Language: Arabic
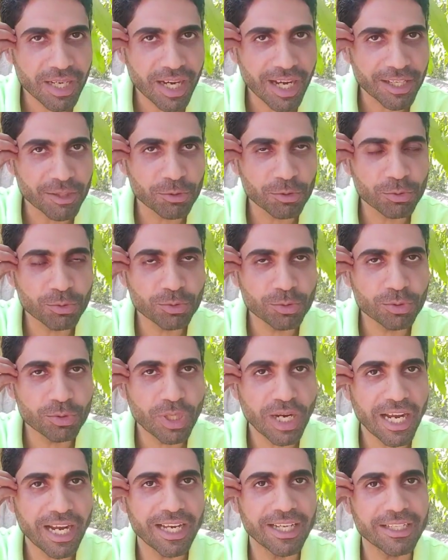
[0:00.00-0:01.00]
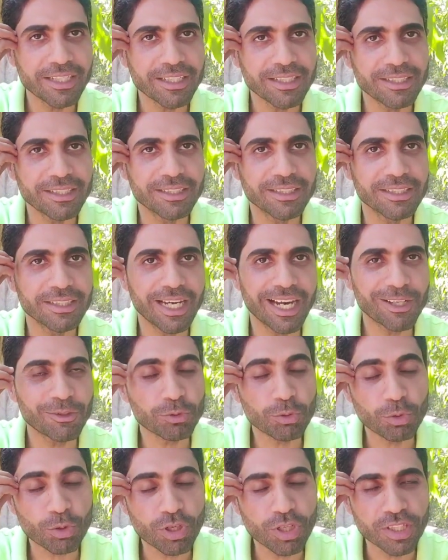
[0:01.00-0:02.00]
عنده عقل
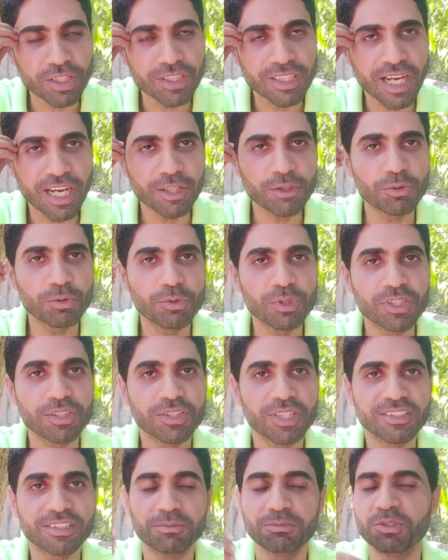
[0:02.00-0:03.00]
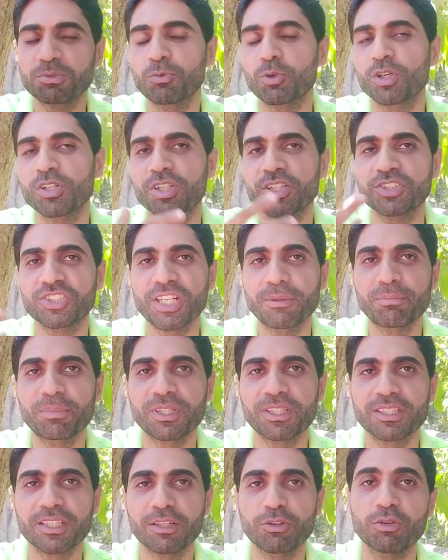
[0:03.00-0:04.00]
عنده راي عنده وجهه نظر مش مجرد شاب
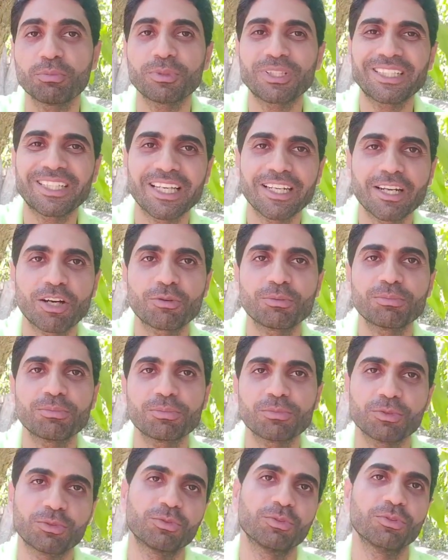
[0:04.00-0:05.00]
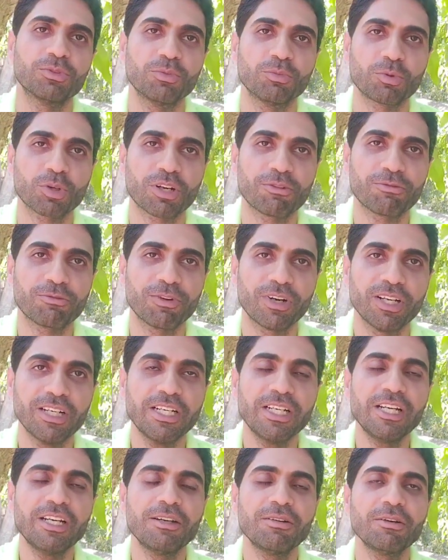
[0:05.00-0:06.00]
كده اللي هو متدلع ومرفه
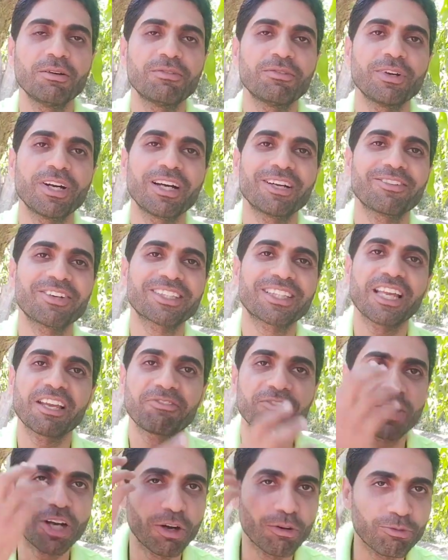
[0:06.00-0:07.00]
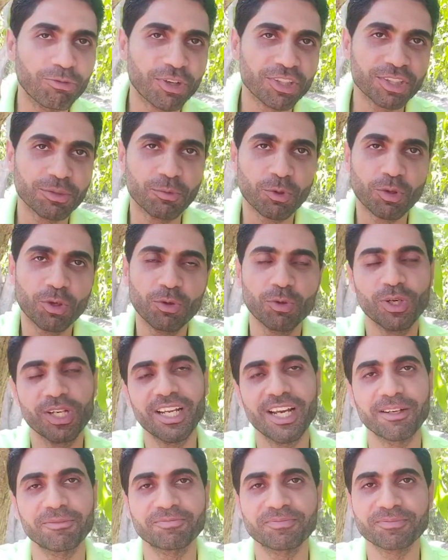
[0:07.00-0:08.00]
فتافه او فاضي من جوه
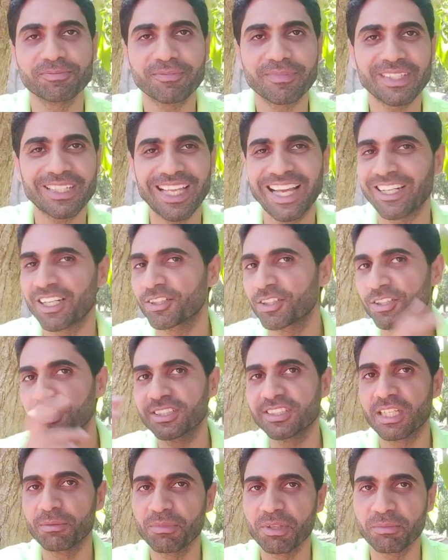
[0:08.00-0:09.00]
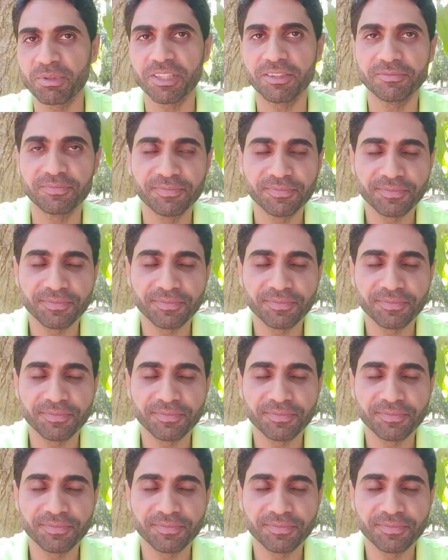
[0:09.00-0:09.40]
لا على النقيض تماما